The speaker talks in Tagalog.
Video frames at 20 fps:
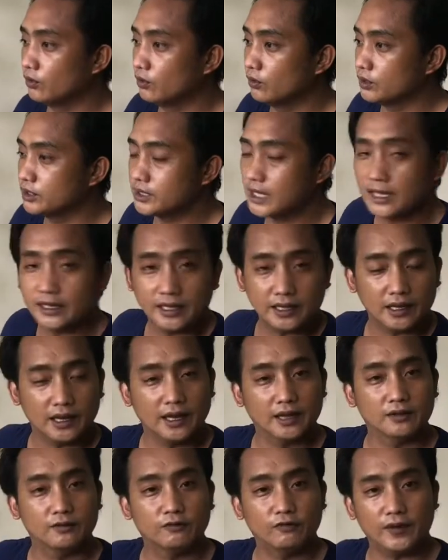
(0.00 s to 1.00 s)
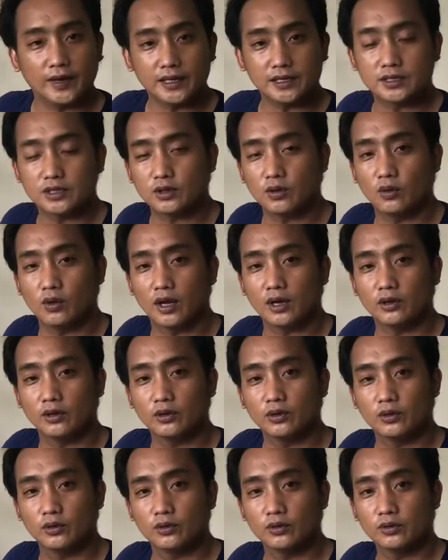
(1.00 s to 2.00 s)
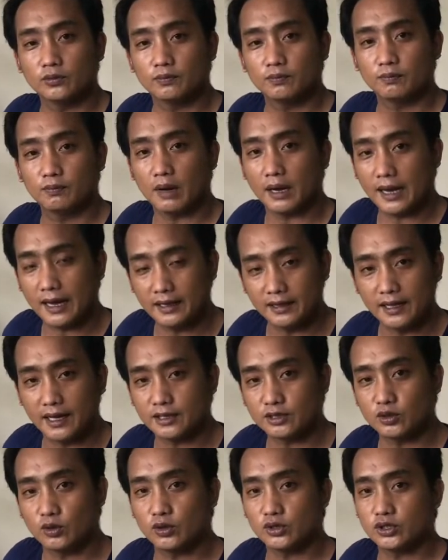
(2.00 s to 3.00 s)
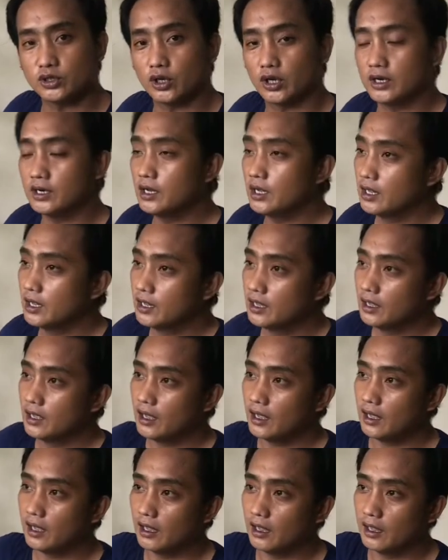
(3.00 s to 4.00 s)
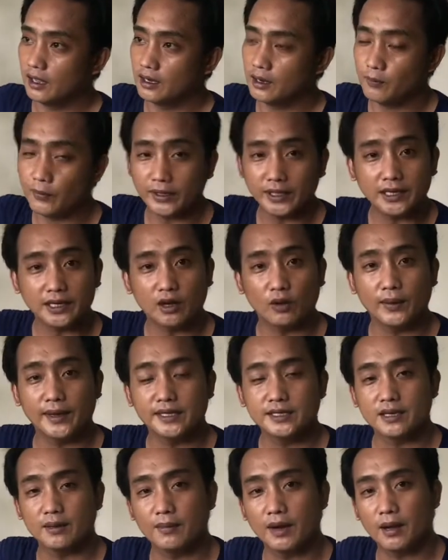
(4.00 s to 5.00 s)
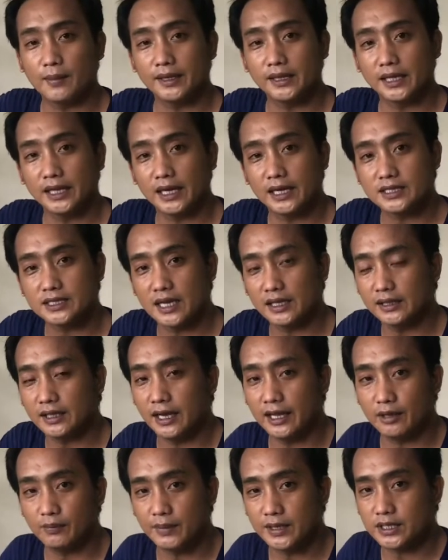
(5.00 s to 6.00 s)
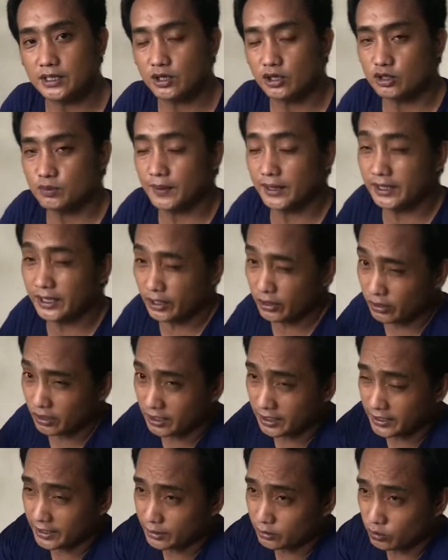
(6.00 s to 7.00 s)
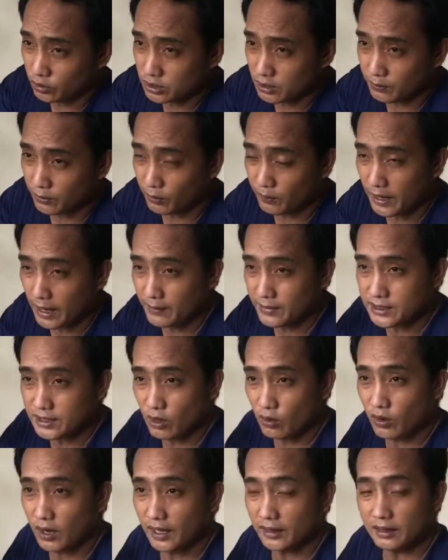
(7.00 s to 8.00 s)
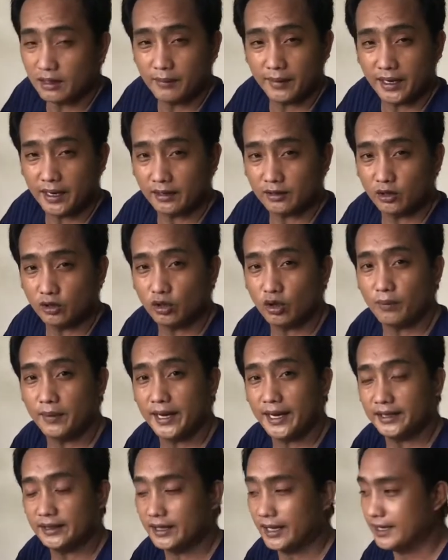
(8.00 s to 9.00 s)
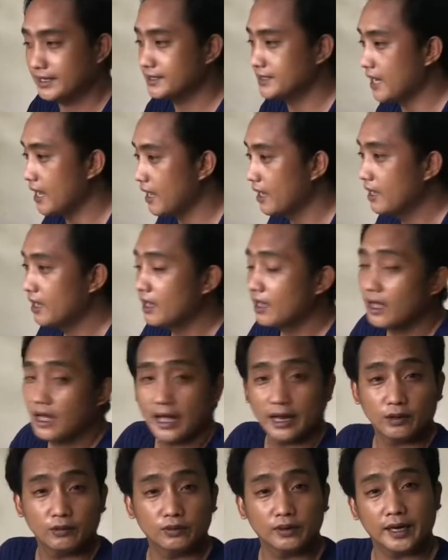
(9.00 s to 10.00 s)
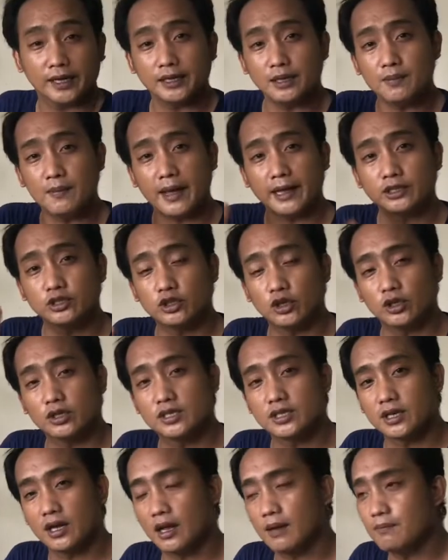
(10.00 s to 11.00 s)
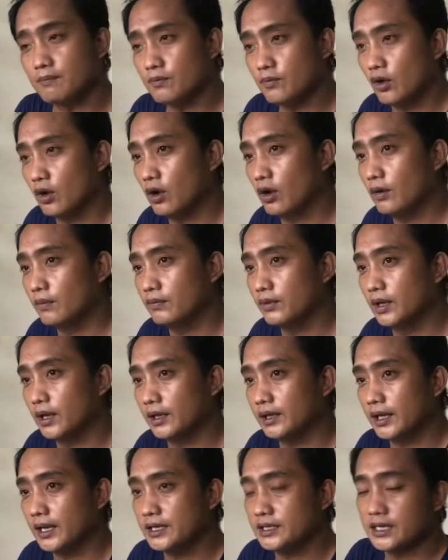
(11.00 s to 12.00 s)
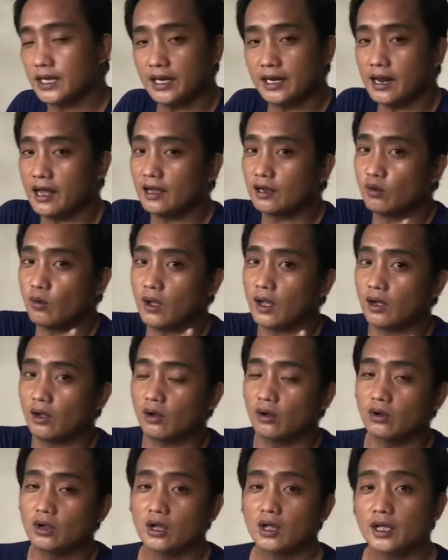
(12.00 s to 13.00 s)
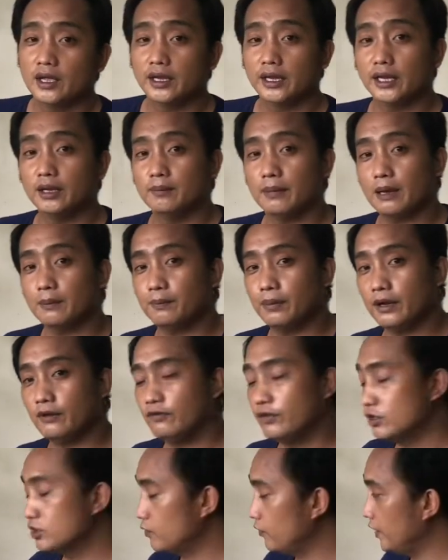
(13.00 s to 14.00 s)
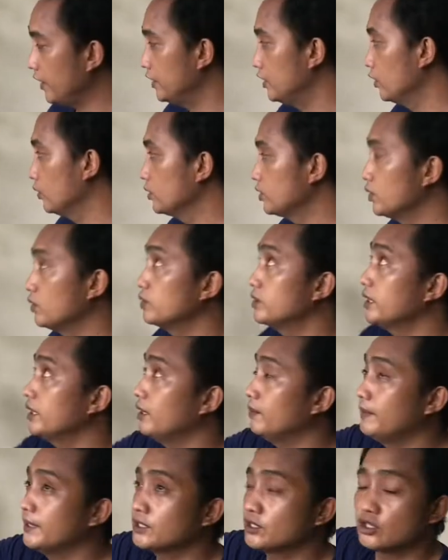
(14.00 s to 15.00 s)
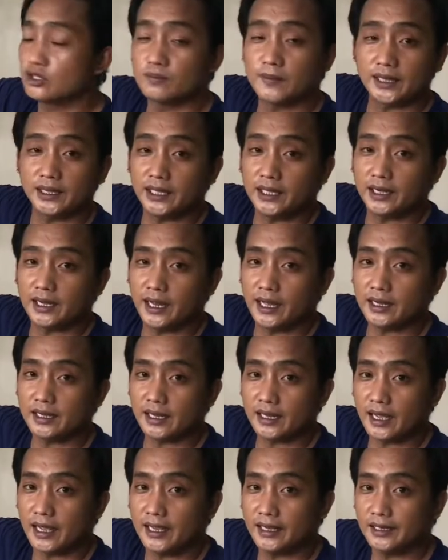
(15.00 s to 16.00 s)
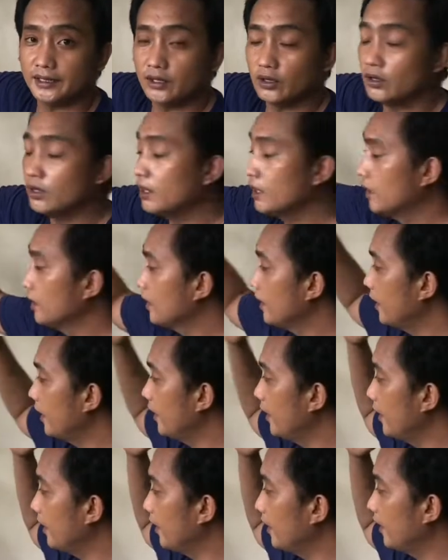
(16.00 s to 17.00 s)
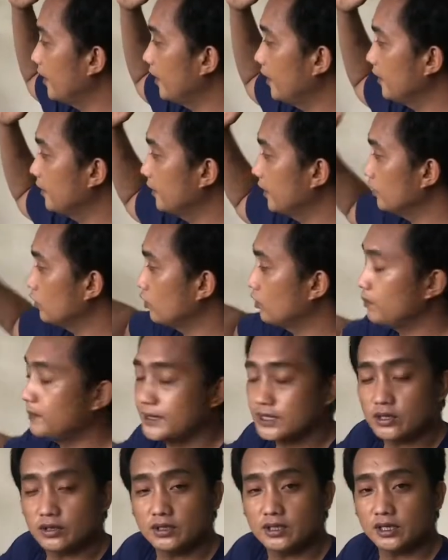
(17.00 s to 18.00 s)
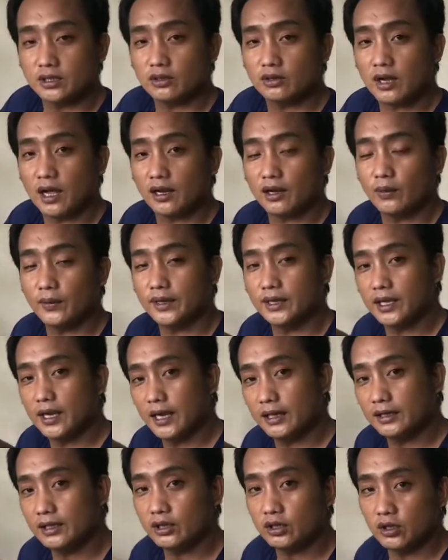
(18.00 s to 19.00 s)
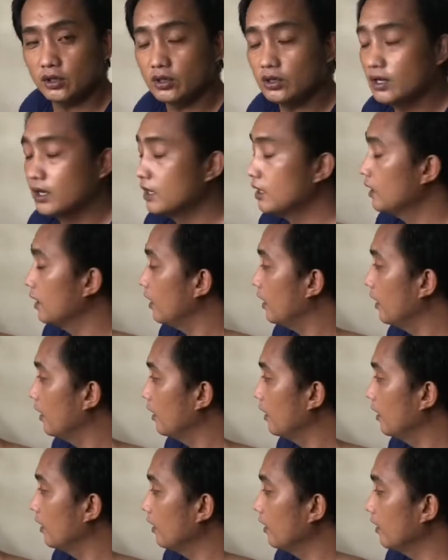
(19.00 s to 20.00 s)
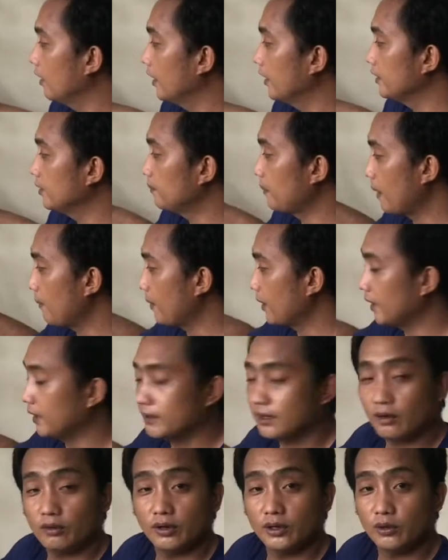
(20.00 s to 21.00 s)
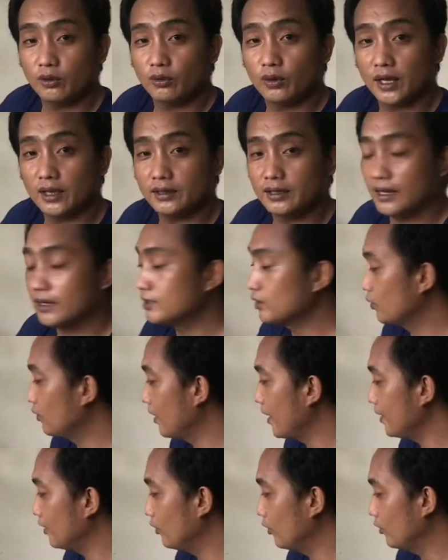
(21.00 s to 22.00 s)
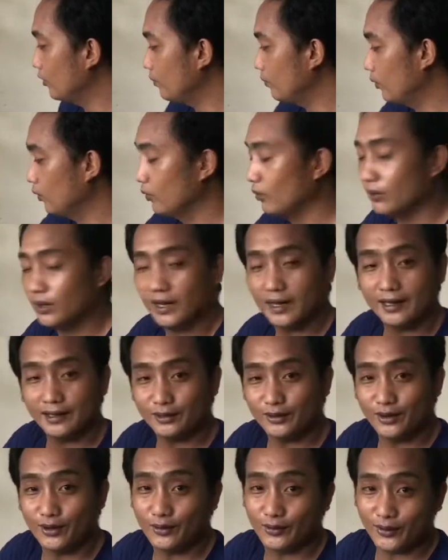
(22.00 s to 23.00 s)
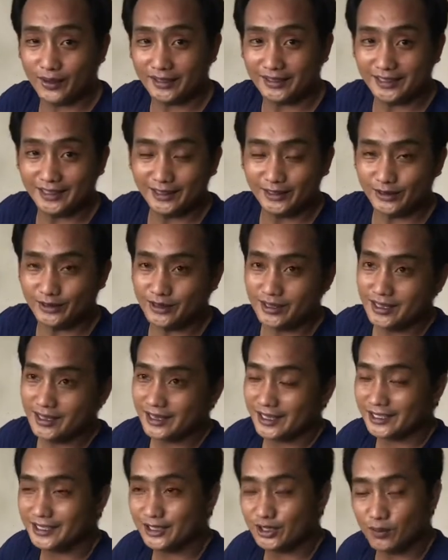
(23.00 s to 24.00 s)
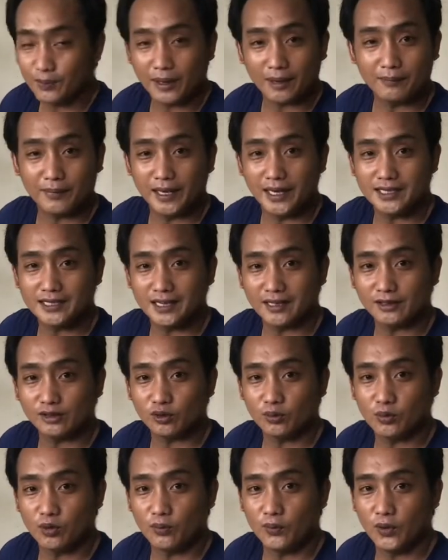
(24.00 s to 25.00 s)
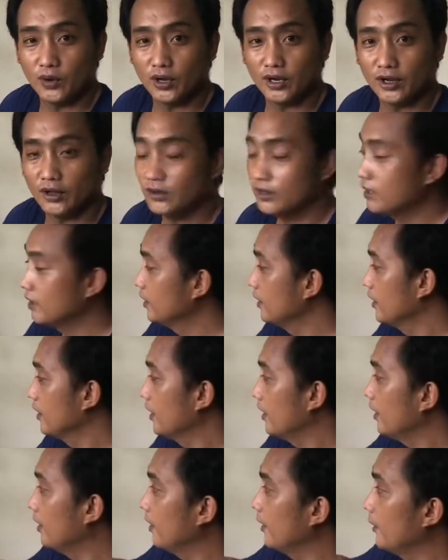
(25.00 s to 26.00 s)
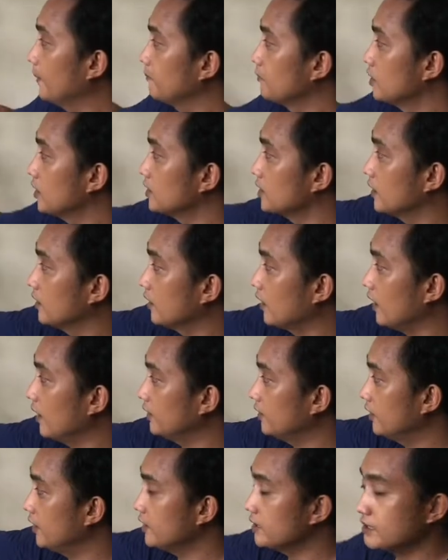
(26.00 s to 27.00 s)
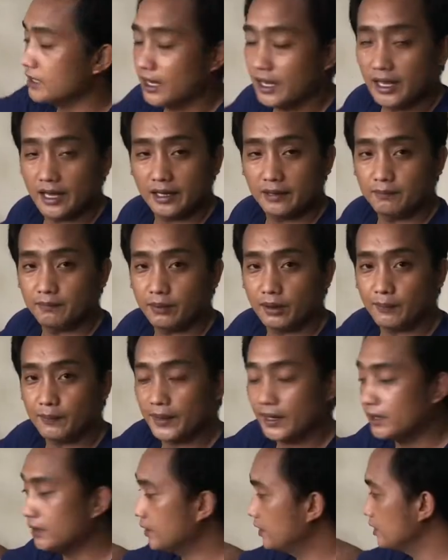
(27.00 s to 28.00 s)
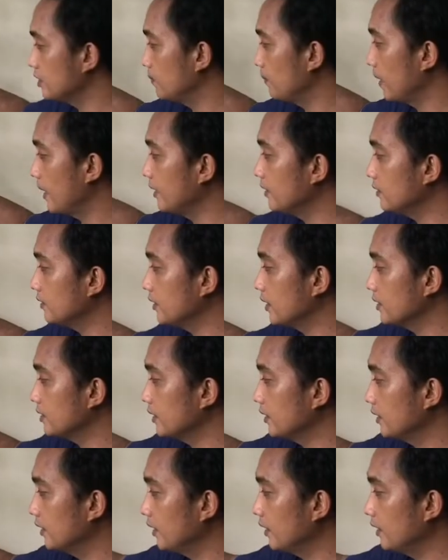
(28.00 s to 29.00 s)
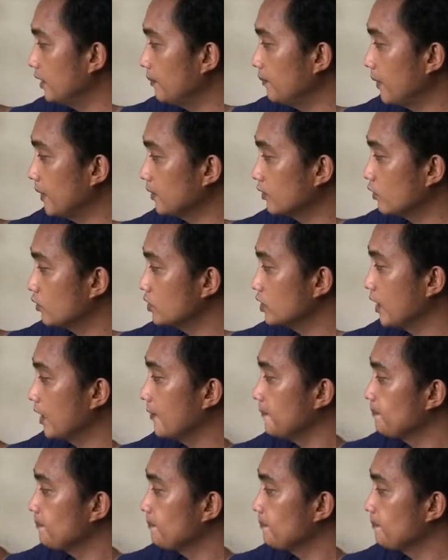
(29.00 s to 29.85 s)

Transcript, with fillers: study and fix kung ano yung magandang solusyon uh, na pwedeng gawin sa mga materials natin na hibiscus, particularly doon sa problema sa ugat na may nagdo-dominate na isa. I already mentioned some of the things na ginagawa ko in my previous videos using hibiscus material, kagaya nito. And itong hibiscus na to, gagawin din natin to. Uh, and papakita ko rin yung ugat niya. Sigurado, puno na rin to ng ugat dito kasi sobrang bilis siyang tumubo. Ano? Um, just gonna cut this and prepare this plant kasi iriripat ko siya.